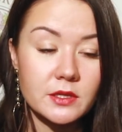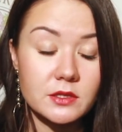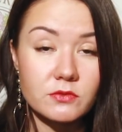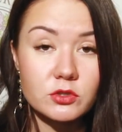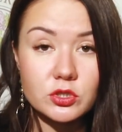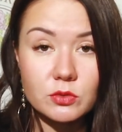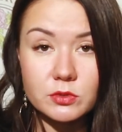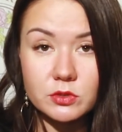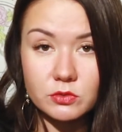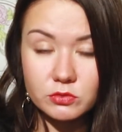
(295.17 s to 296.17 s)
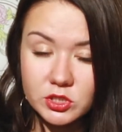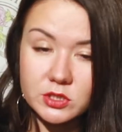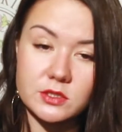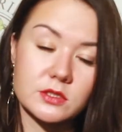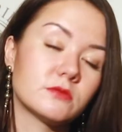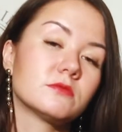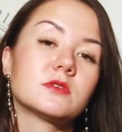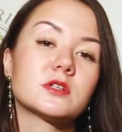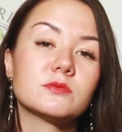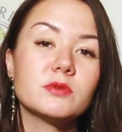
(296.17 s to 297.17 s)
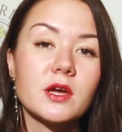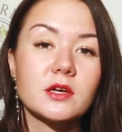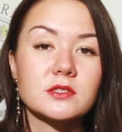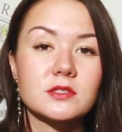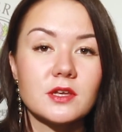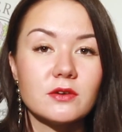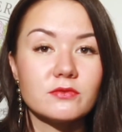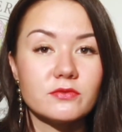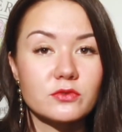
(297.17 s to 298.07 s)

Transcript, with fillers: Для того, чтобы научиться разбираться да,